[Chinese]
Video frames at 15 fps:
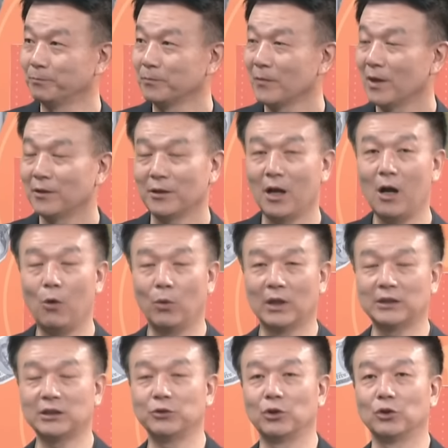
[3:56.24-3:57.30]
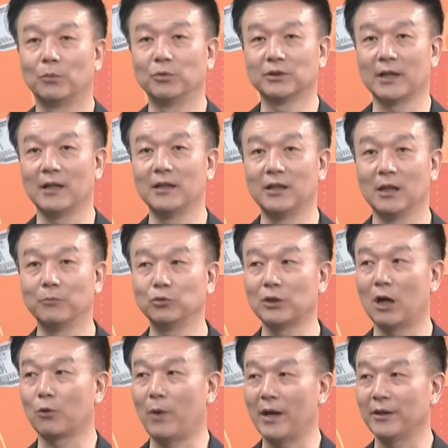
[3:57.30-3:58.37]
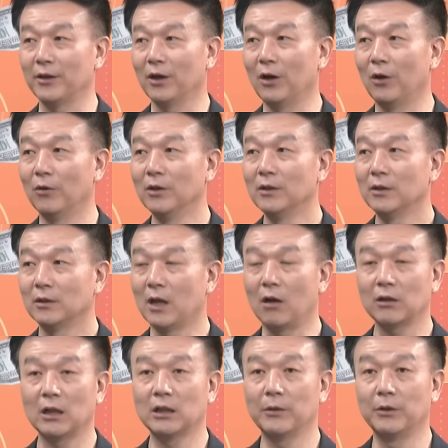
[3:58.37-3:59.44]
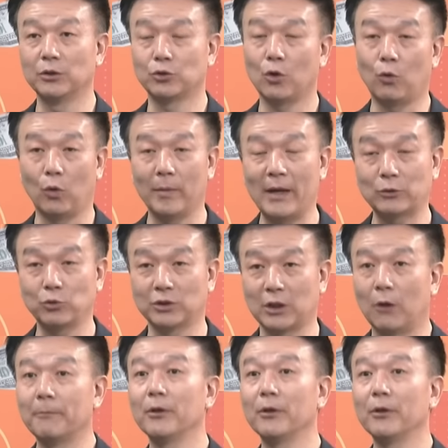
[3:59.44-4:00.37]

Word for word: 然后我的竞选总部成立了募到款以后，然后跟柯文哲说我们要做小不用